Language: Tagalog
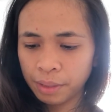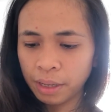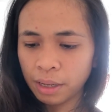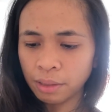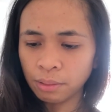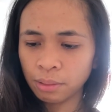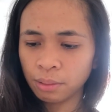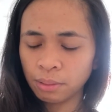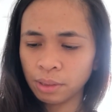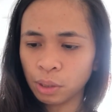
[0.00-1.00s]
Wala ano
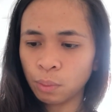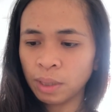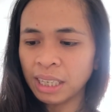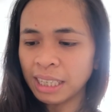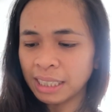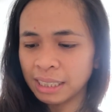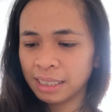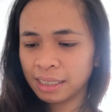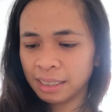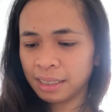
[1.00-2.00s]
to? Speed!
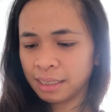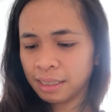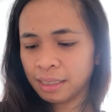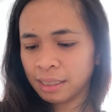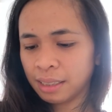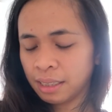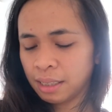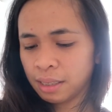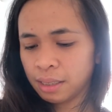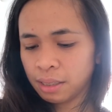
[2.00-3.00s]

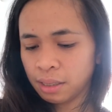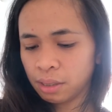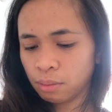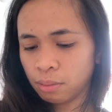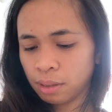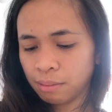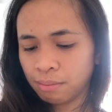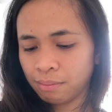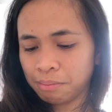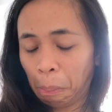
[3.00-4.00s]
Speed.
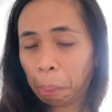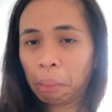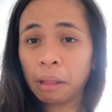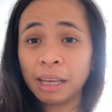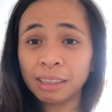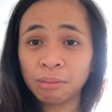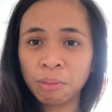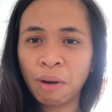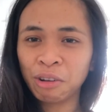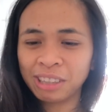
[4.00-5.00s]
Ito,
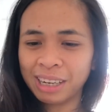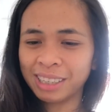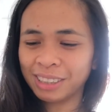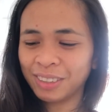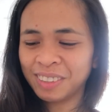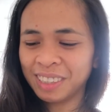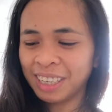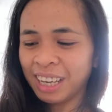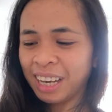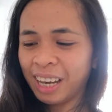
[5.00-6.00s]
mabaho talaga.
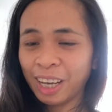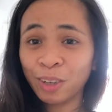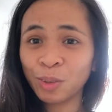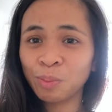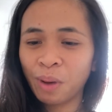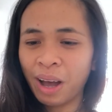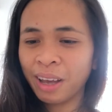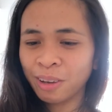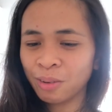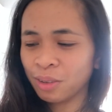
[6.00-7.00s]
Ayaw ko ba?
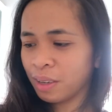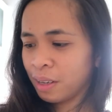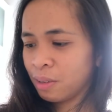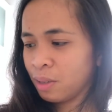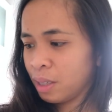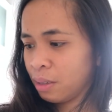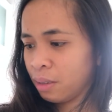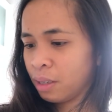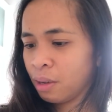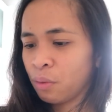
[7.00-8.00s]
Ayaw ko ng ano ito.
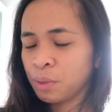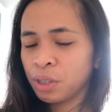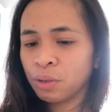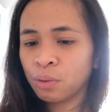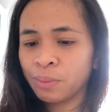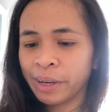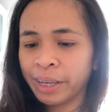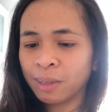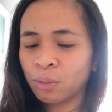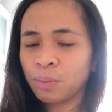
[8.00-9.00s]
Hindi ako masyadong
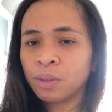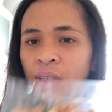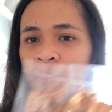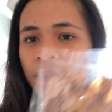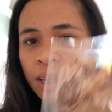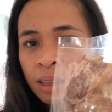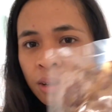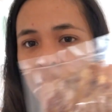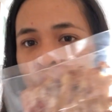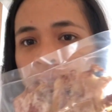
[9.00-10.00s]
kumakain ito. Pero sabi na ate
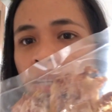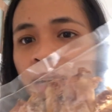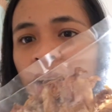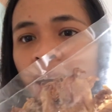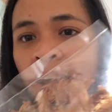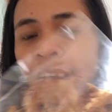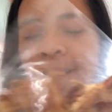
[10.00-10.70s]
ko, bala ka.